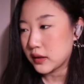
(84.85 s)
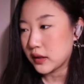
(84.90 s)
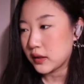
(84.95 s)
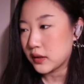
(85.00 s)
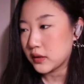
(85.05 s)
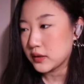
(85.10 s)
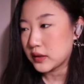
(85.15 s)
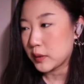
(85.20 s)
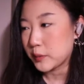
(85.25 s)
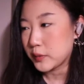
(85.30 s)
然
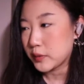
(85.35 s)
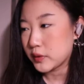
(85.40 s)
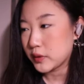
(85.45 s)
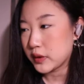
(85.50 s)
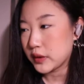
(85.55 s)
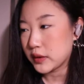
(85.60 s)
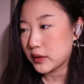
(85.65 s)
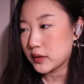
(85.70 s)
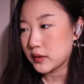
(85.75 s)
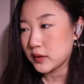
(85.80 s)
后咱们就
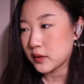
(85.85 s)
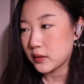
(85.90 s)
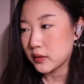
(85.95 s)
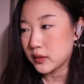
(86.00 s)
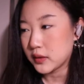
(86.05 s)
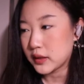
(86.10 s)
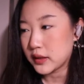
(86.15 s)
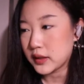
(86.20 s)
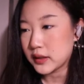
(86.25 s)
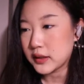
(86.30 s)
可以走
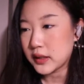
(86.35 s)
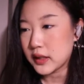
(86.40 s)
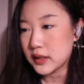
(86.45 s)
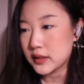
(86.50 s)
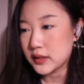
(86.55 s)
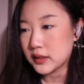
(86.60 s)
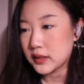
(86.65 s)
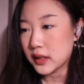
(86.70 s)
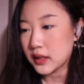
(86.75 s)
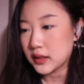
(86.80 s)
了，可以带着
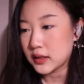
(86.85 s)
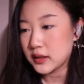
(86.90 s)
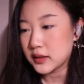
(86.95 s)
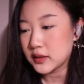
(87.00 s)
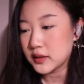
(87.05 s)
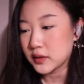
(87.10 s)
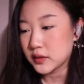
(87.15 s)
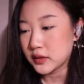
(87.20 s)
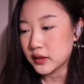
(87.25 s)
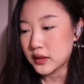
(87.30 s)
这大哥走，